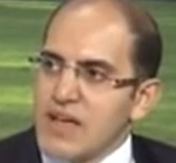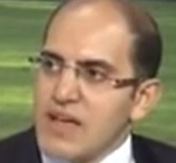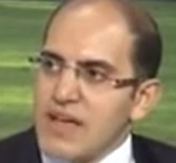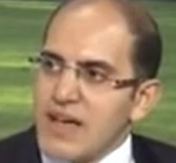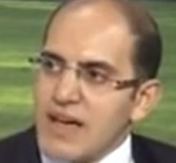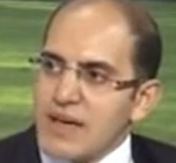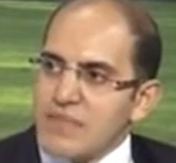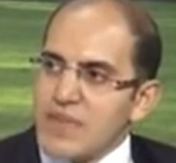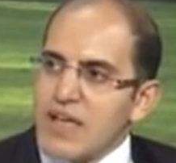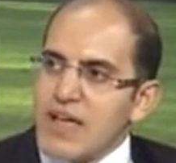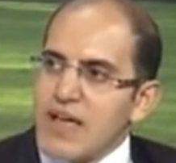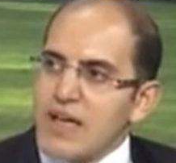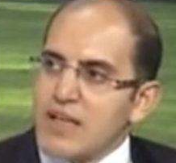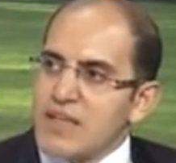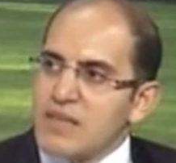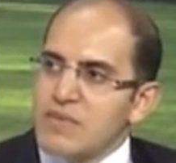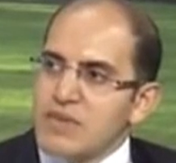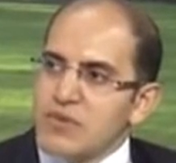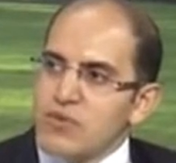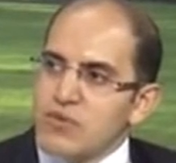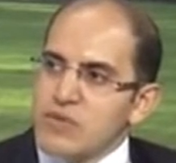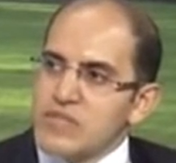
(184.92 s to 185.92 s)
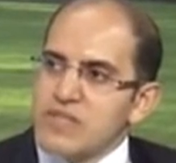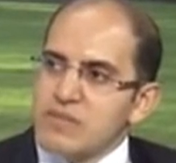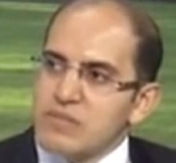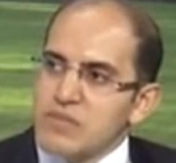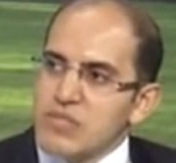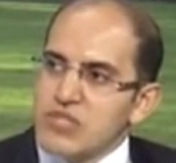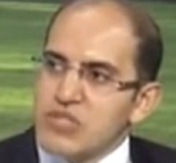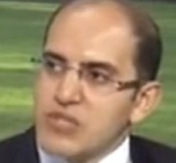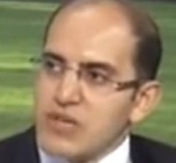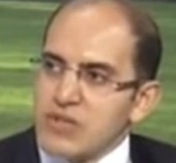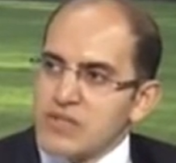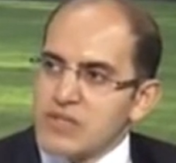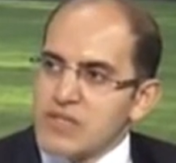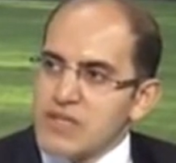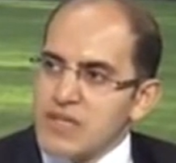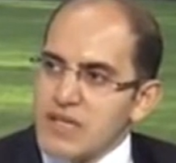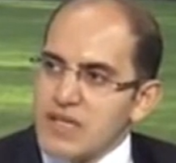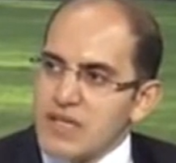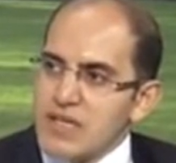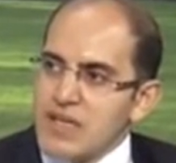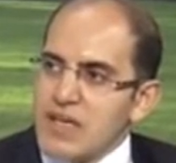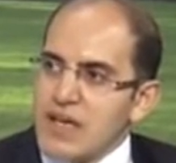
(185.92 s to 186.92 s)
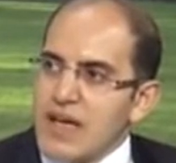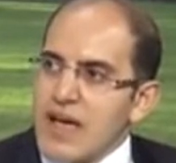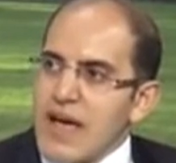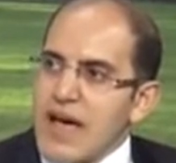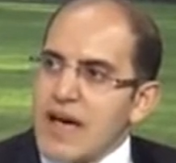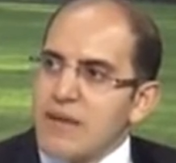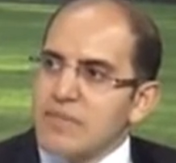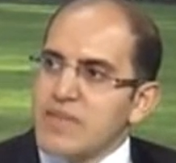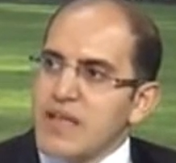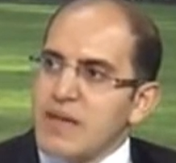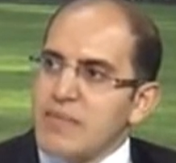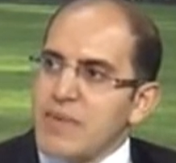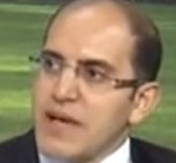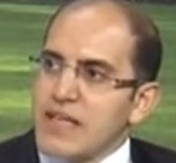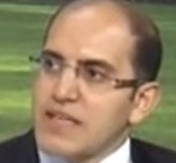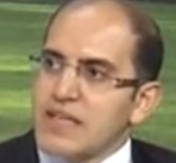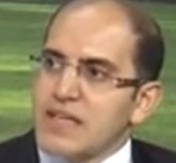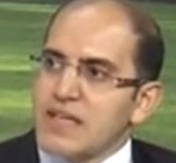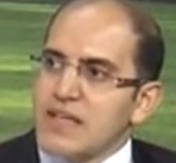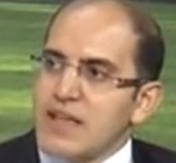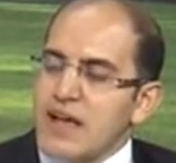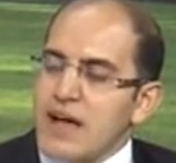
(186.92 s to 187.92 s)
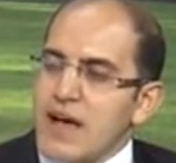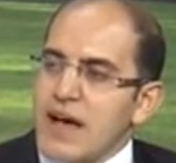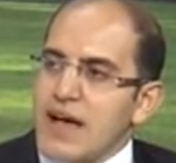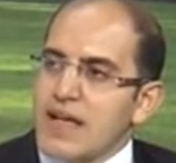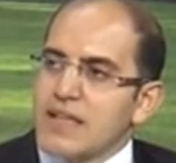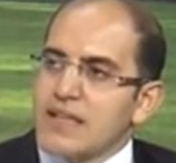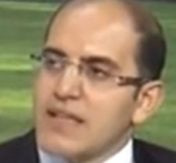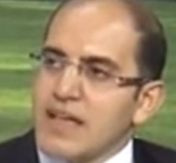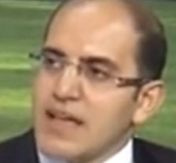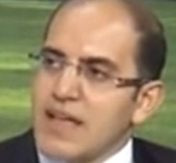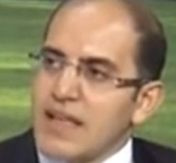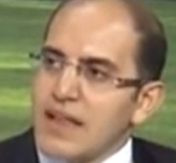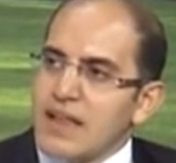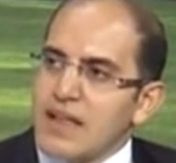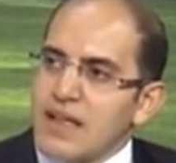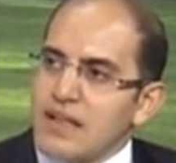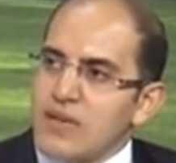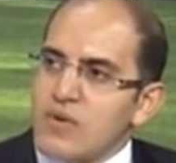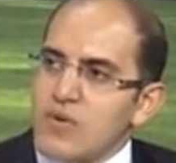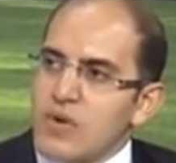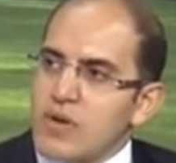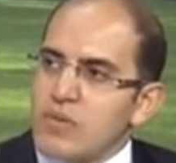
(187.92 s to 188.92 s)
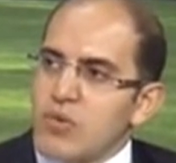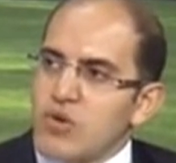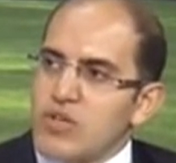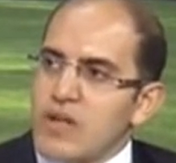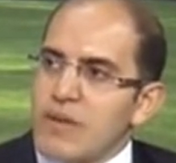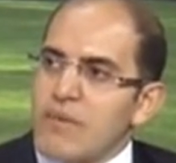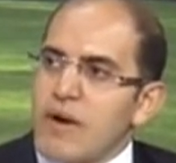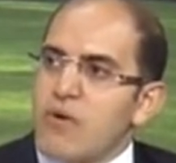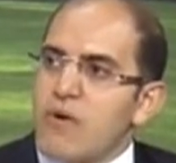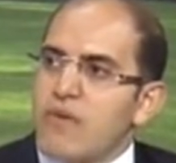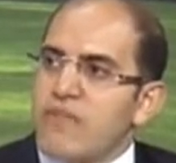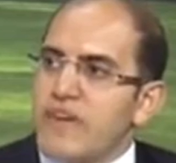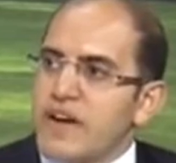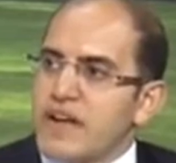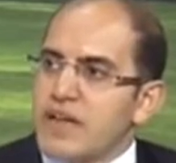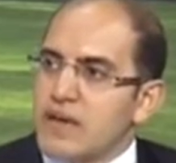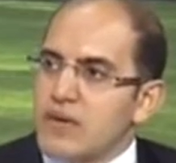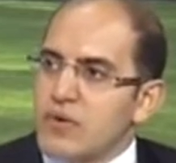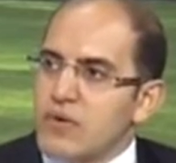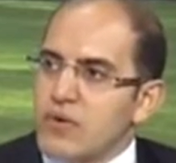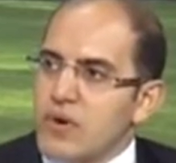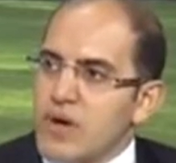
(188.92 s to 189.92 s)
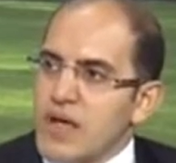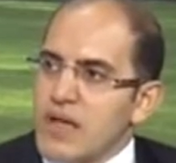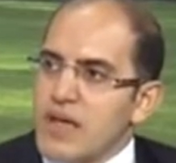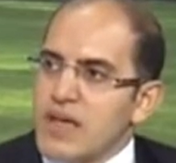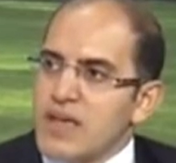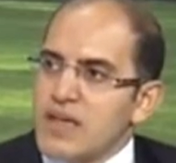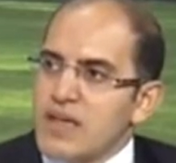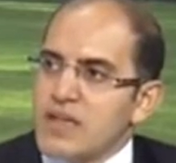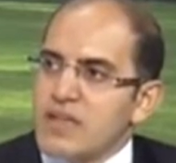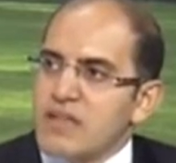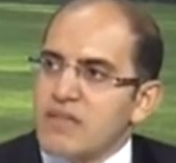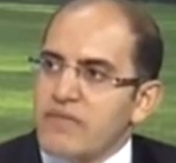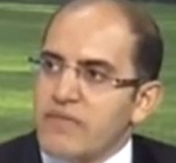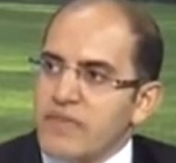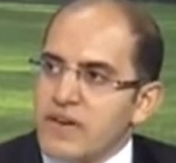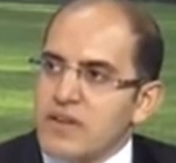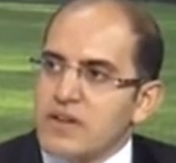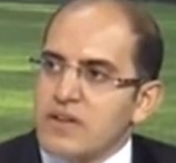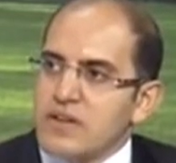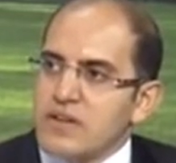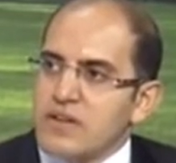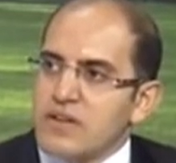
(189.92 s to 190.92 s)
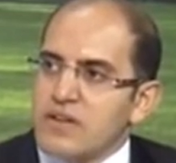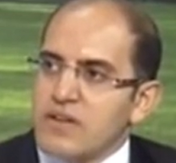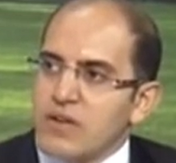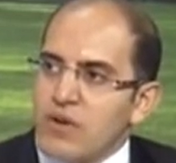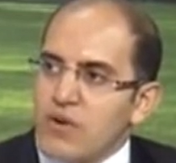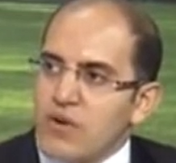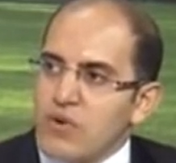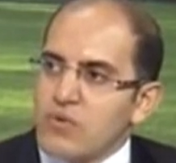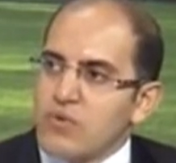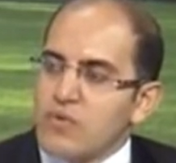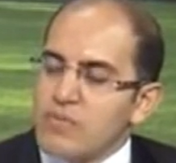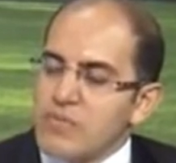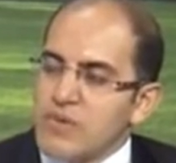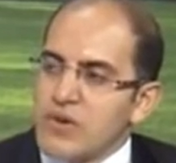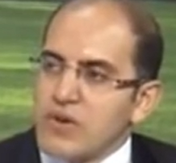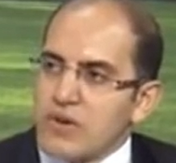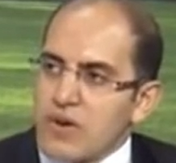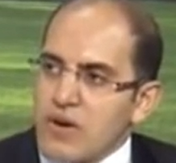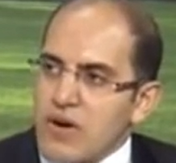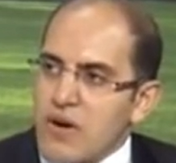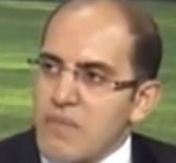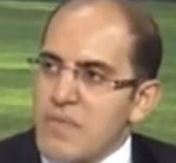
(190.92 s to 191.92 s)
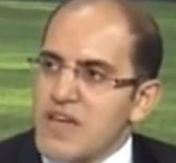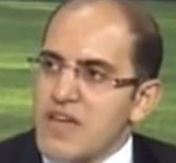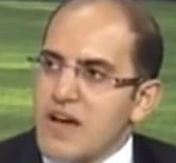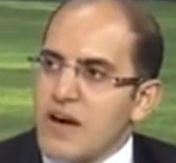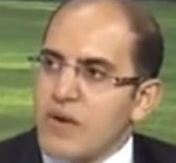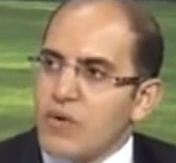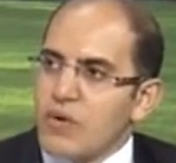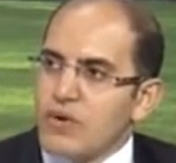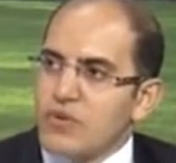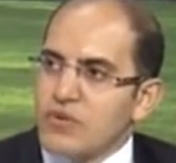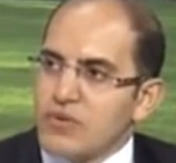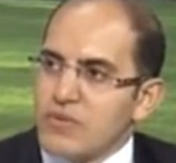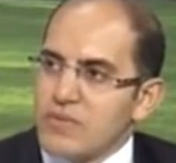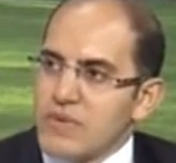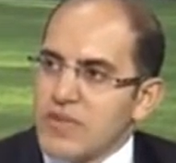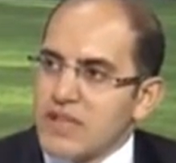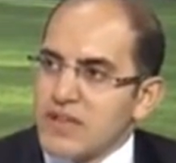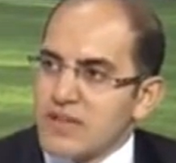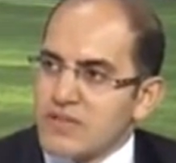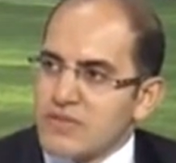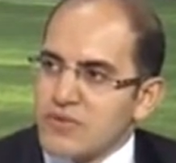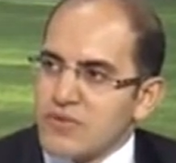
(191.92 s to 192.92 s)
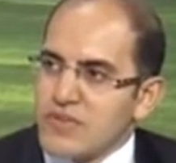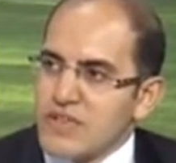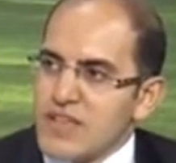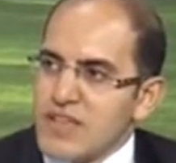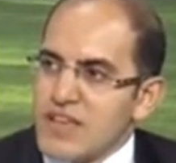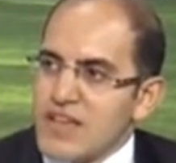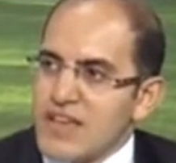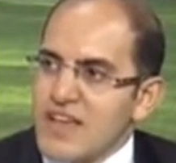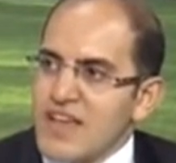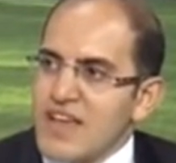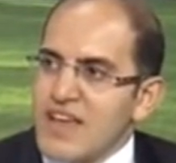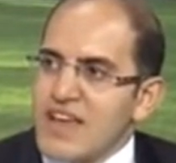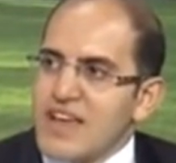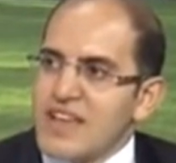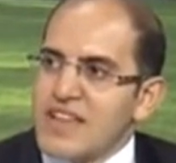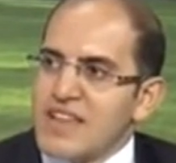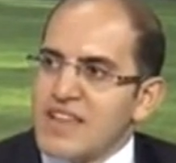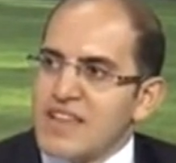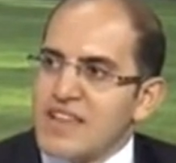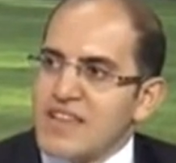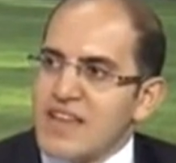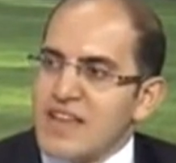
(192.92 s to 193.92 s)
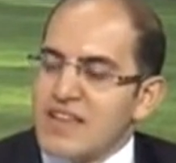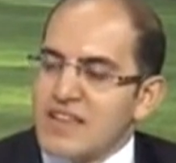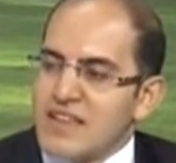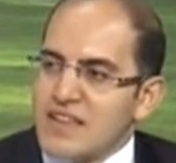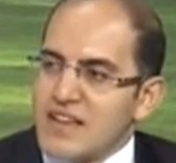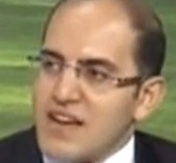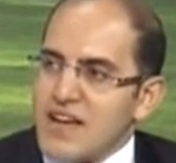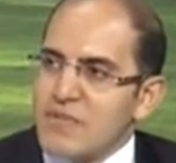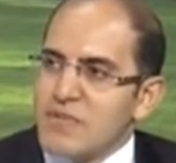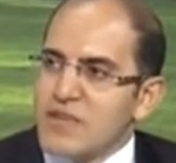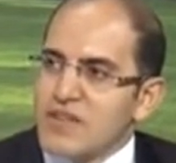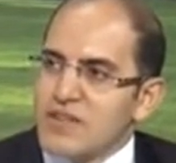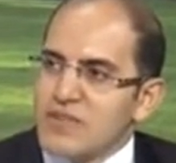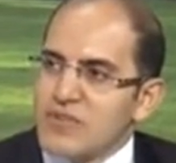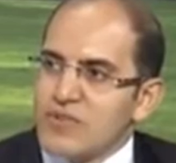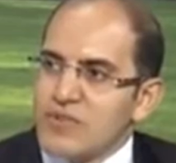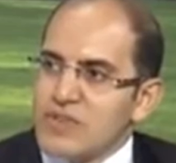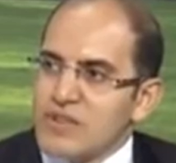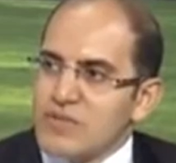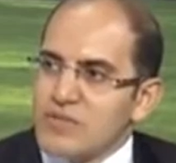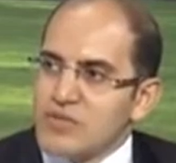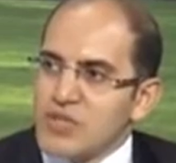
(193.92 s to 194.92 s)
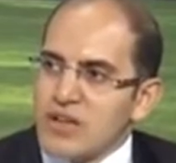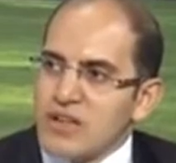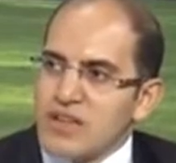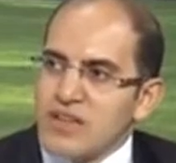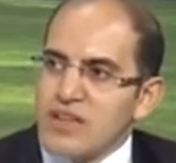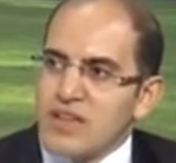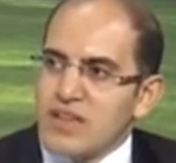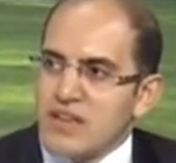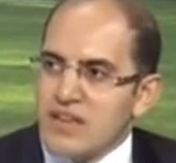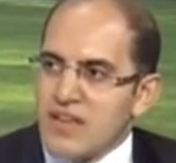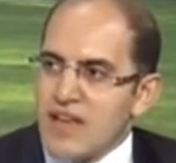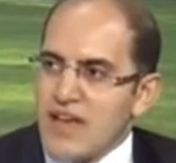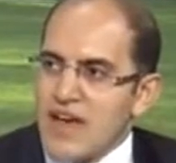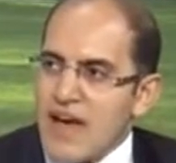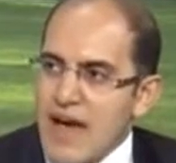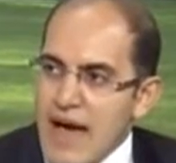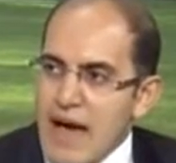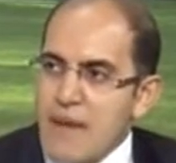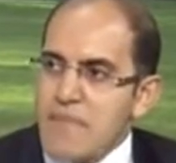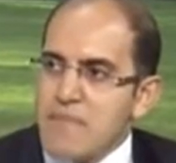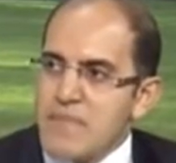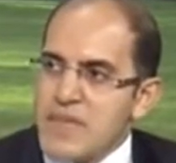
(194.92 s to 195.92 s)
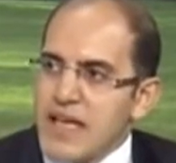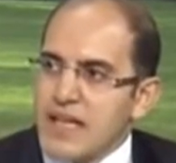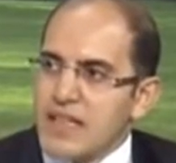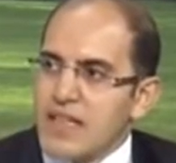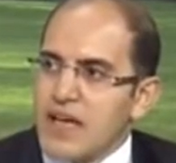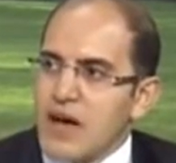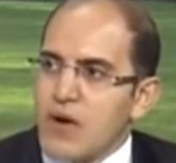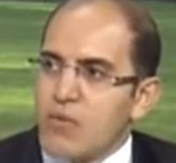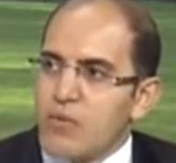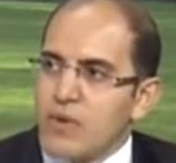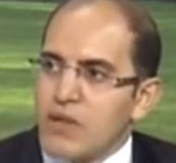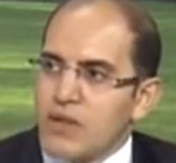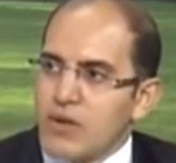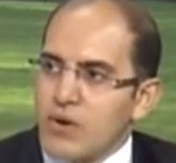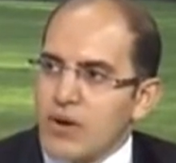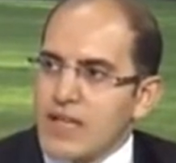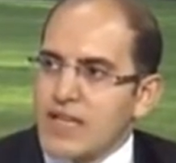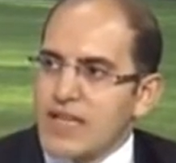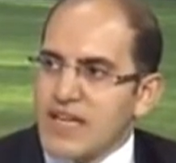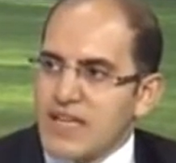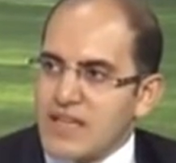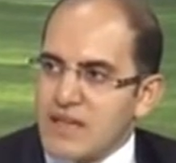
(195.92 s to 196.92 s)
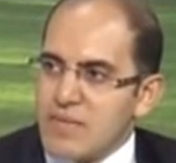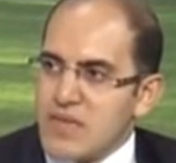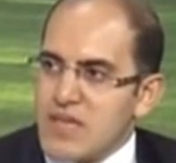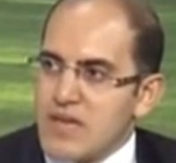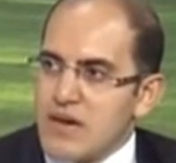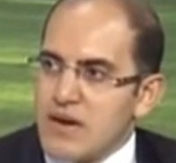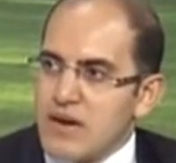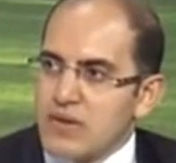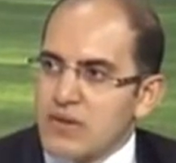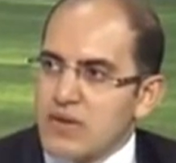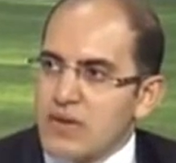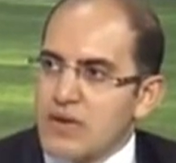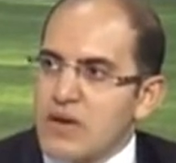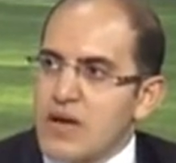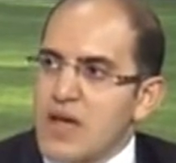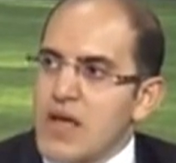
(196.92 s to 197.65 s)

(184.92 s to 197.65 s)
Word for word: ابدا اهدم الجزء من الشخصيه دي ابدا بعد كده اتغلغل جوه المجتمع وافككه هي دي فكره الحروب الرقميه او الحروب الالكترونيه اللي هي الارهاب الالكتروني بشكل عام يعني او باللغه الاعلاميه اكتر